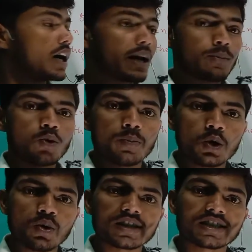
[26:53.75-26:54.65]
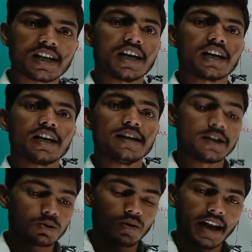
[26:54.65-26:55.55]
अगर आपको वीडियो अच्छा लगे
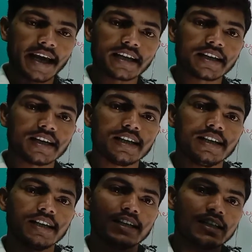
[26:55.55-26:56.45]
तो लाइक करिए